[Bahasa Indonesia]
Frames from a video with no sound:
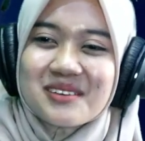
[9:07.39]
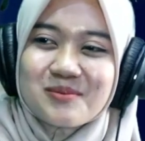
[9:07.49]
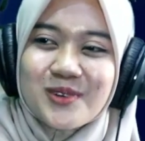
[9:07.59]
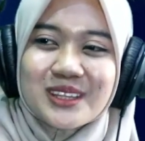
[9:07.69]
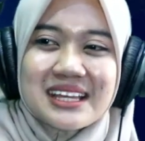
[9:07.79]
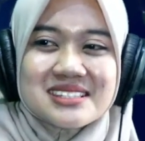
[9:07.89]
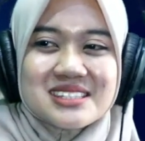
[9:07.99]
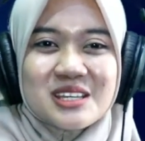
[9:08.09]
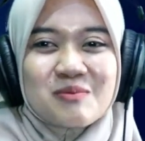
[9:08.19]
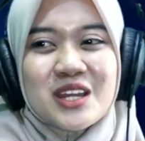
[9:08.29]

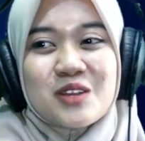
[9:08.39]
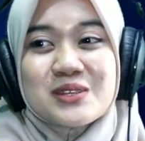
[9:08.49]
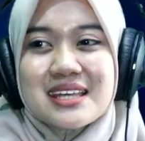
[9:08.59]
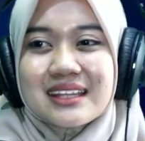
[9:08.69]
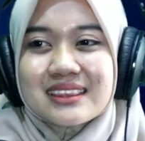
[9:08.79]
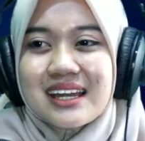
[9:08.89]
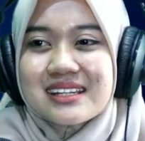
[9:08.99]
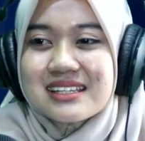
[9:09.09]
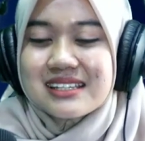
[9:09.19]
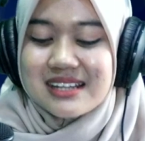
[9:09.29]
potensi pariwisata
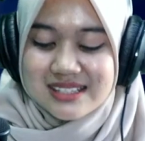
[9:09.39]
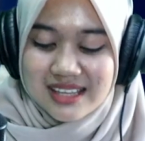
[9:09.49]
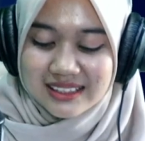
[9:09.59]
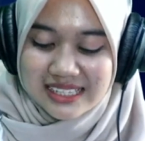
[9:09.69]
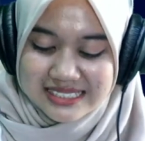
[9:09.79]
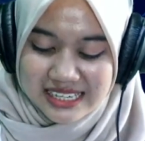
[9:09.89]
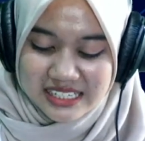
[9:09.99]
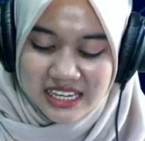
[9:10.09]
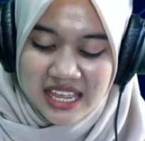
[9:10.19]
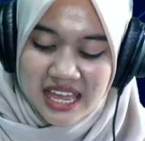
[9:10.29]
di desa Teja ini
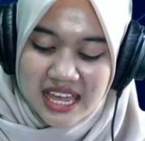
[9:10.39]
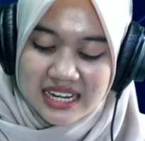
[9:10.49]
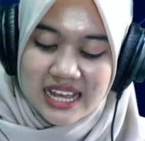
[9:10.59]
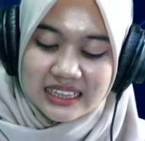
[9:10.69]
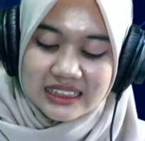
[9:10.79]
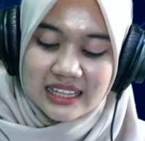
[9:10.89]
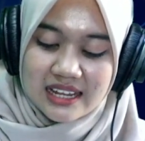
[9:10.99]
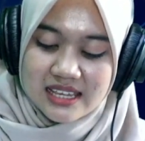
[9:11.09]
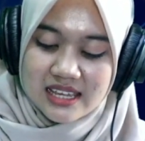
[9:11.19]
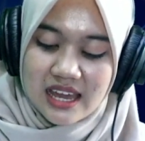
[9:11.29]
mm -mm. dan
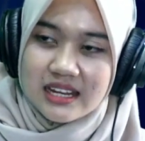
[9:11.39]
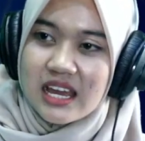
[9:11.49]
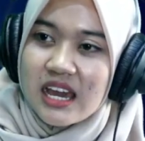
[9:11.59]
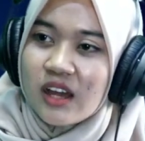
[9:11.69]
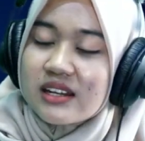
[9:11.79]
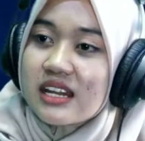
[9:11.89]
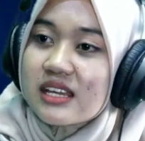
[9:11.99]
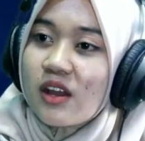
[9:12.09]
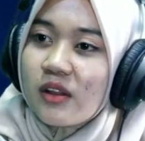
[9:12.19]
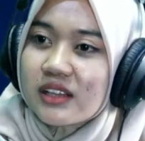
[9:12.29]
tadi ada dari
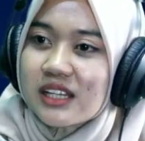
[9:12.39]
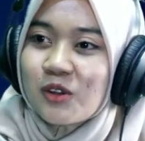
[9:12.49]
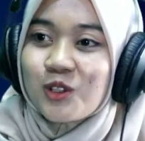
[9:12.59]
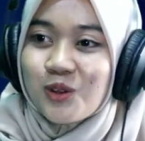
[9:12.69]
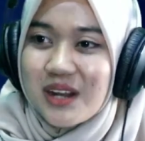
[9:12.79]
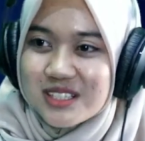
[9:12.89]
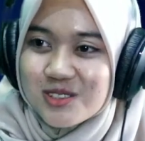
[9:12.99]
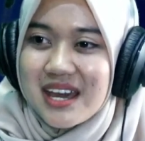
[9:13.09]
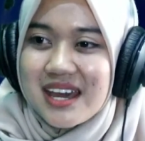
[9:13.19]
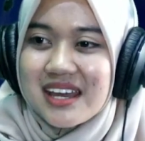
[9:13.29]
holtikultura
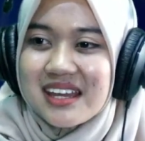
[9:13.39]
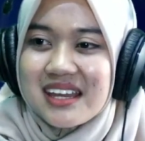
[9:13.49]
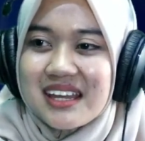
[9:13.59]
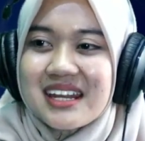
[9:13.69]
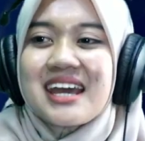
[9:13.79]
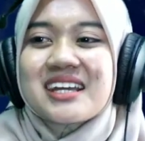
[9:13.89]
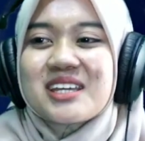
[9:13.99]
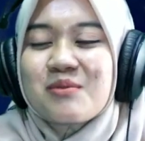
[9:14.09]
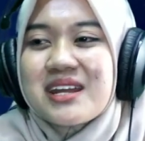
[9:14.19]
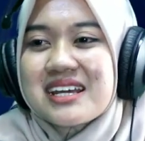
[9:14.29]
juga ada nah
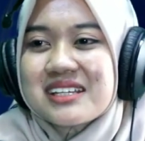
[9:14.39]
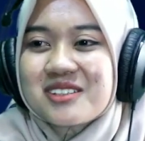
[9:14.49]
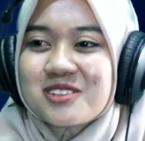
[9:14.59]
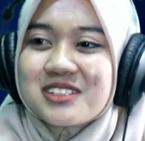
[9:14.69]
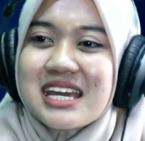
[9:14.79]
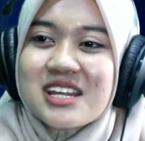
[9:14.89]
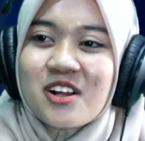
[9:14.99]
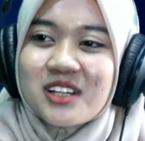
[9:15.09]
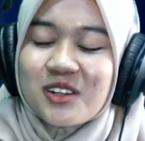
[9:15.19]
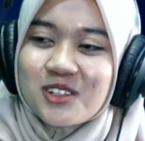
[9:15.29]
gimana itu dari
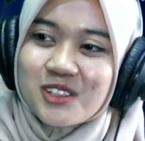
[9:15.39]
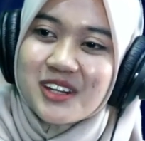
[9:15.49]
holtikultura?